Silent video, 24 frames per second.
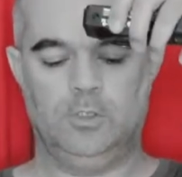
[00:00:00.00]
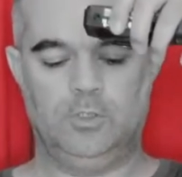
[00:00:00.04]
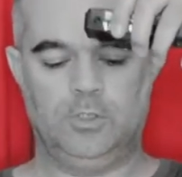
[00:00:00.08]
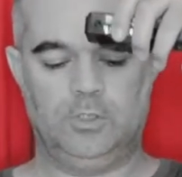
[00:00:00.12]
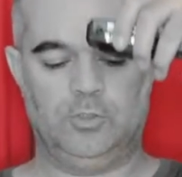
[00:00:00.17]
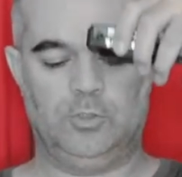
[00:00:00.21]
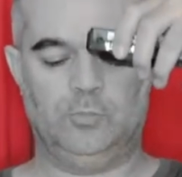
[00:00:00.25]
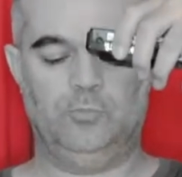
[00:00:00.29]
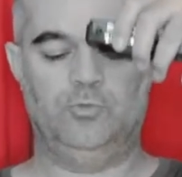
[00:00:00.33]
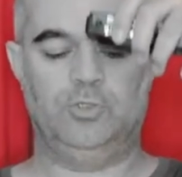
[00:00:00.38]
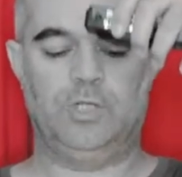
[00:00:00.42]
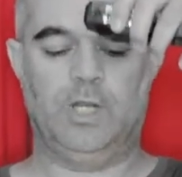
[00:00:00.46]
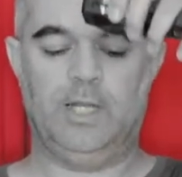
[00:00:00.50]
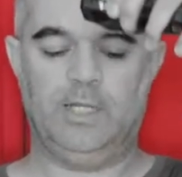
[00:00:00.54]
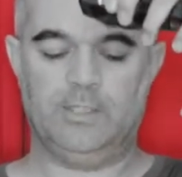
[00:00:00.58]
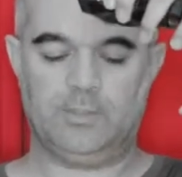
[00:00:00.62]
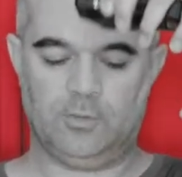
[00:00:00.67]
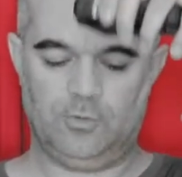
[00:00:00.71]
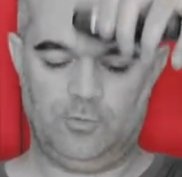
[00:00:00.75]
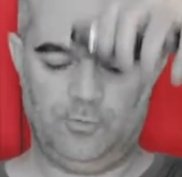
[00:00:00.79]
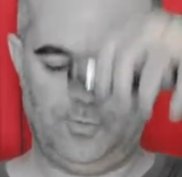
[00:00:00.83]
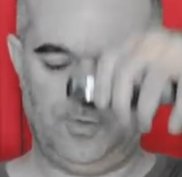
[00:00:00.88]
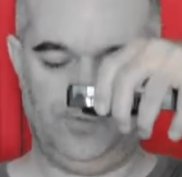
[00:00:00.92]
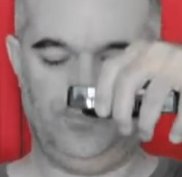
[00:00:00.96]
Je bouge la
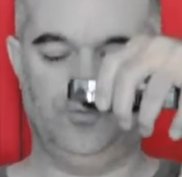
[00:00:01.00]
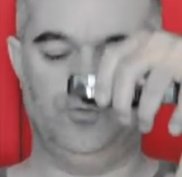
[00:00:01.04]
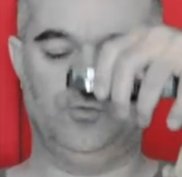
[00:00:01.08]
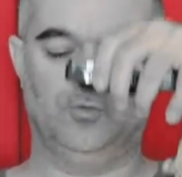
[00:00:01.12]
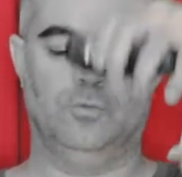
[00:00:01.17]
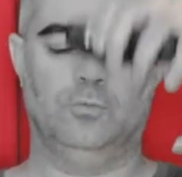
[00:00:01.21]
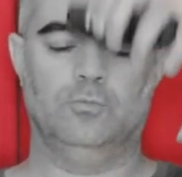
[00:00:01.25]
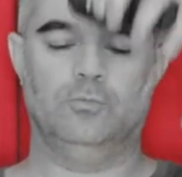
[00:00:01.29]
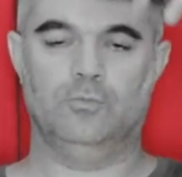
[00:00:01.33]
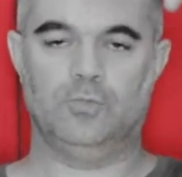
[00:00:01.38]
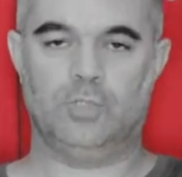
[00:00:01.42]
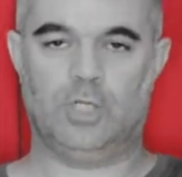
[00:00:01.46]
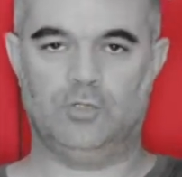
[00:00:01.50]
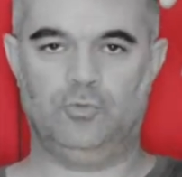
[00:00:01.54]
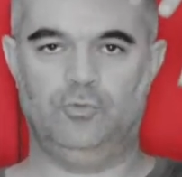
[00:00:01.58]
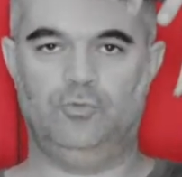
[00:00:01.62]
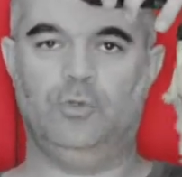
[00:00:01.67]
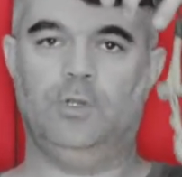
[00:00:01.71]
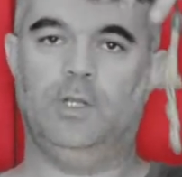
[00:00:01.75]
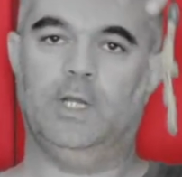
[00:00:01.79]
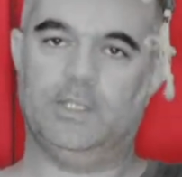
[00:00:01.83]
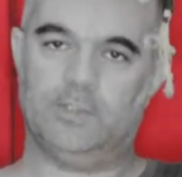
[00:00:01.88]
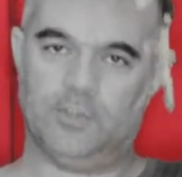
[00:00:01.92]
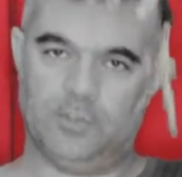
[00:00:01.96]
lettre, fais photo. Je rajoute
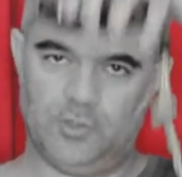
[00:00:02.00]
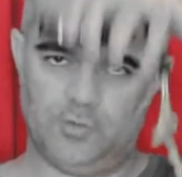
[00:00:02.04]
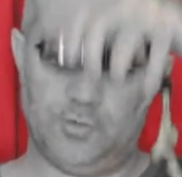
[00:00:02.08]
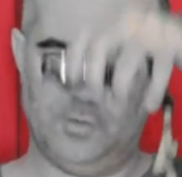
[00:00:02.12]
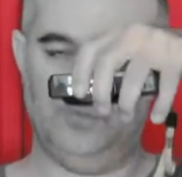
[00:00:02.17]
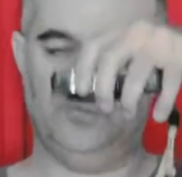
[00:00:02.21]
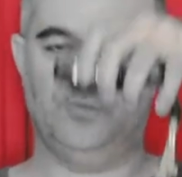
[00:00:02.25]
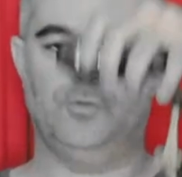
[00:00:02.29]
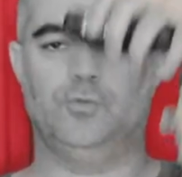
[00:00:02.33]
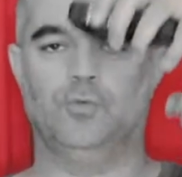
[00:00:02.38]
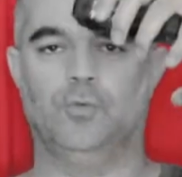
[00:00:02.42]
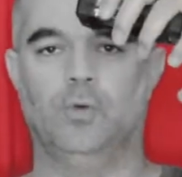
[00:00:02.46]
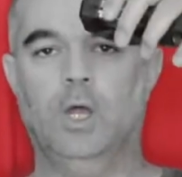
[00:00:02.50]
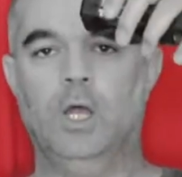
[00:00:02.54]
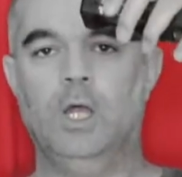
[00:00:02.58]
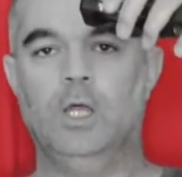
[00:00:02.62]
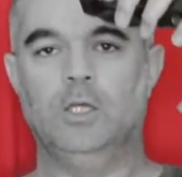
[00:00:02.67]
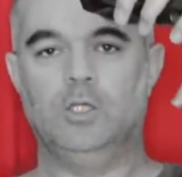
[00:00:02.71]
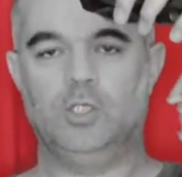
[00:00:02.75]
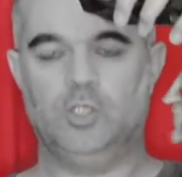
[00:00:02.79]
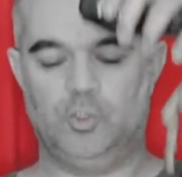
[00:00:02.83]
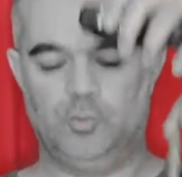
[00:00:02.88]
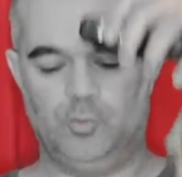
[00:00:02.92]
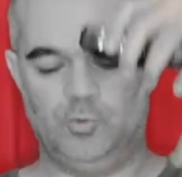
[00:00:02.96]
une lettre, je fais une photo.
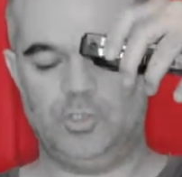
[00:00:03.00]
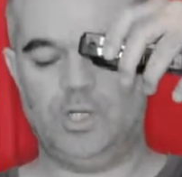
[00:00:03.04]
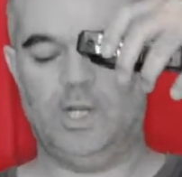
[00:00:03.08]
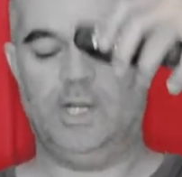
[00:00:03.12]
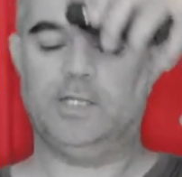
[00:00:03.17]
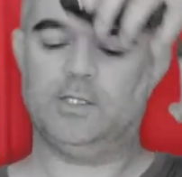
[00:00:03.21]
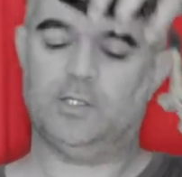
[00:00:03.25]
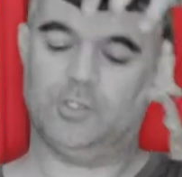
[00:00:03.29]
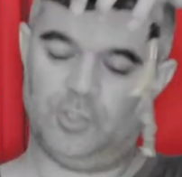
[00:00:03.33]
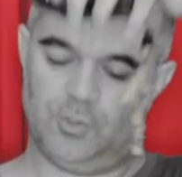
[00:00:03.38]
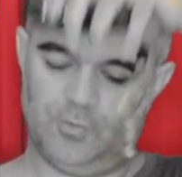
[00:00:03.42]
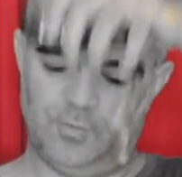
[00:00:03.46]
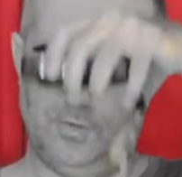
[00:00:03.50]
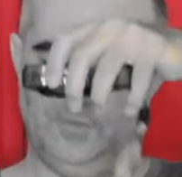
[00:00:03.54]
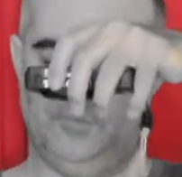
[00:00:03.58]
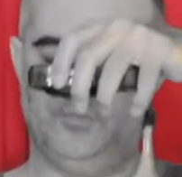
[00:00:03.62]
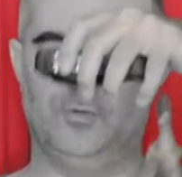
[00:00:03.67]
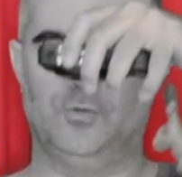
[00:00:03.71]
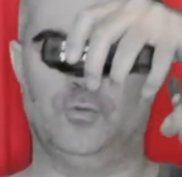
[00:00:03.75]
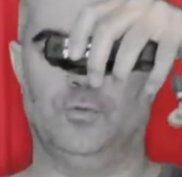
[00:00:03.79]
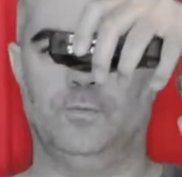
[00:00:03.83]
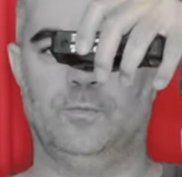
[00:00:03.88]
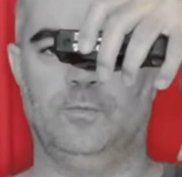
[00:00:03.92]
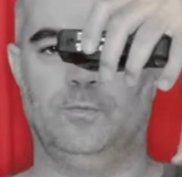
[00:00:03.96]
Je bouge la lettre, je fais une
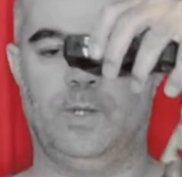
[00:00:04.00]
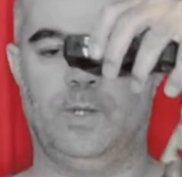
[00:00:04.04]
photo.